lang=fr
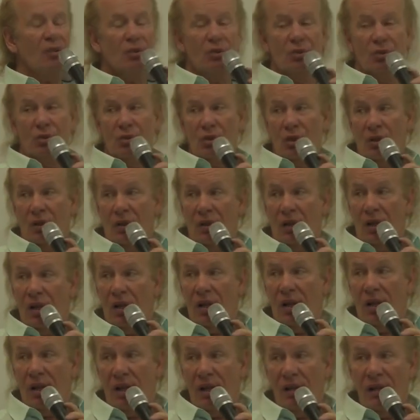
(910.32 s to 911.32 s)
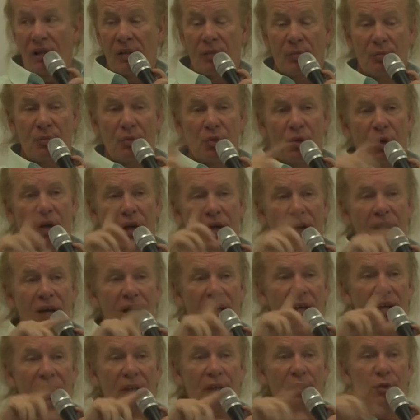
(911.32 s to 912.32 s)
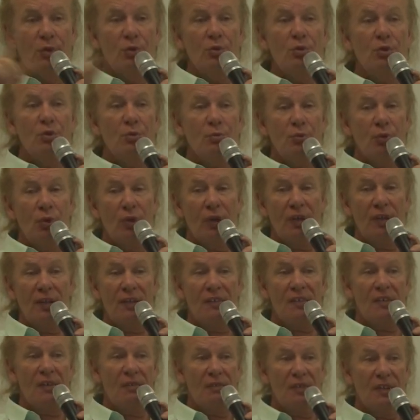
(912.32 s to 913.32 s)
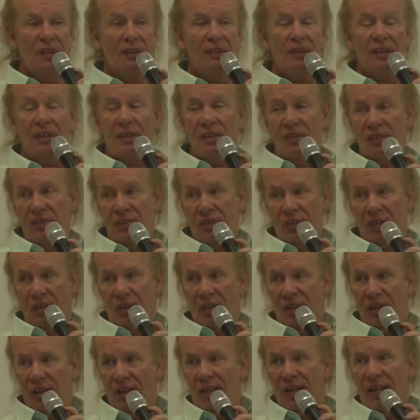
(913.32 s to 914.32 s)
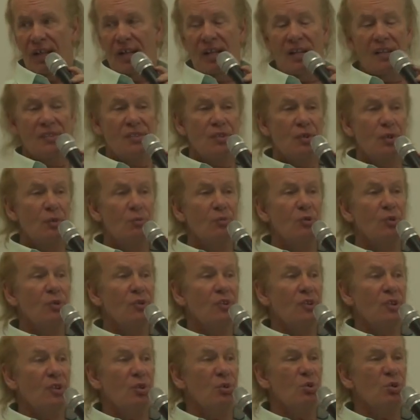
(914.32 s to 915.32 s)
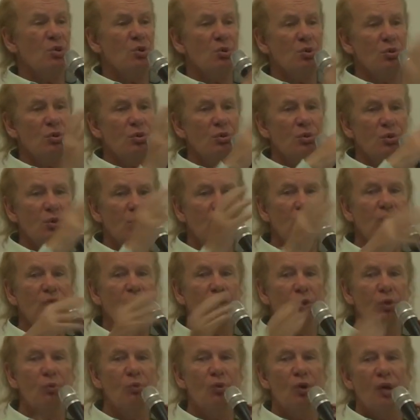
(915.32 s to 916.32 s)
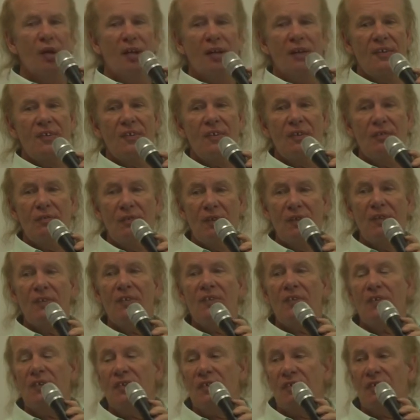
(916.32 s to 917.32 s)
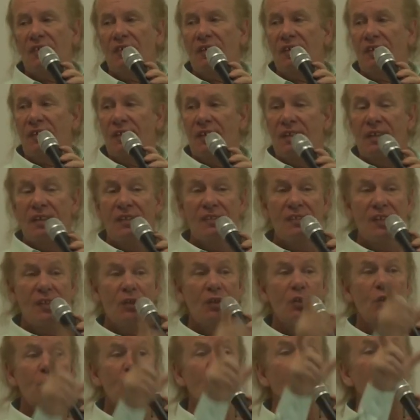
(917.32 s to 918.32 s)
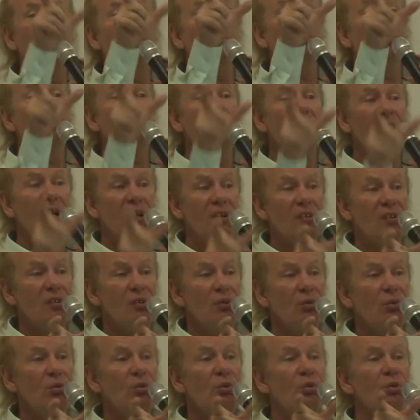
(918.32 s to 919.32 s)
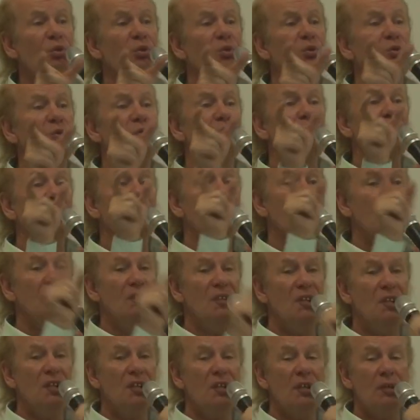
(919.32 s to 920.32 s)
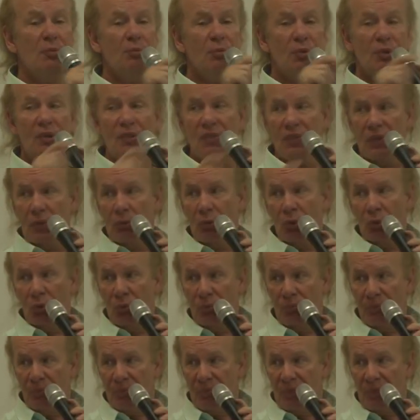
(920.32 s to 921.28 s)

Or, 1 pour A et 12 pour L, ça fait 13. La somme de ces deux choses qu'on trouve dans le mot Allah, c'est 26, qui est exactement la numération du nom de la divinité pour les Hébreux.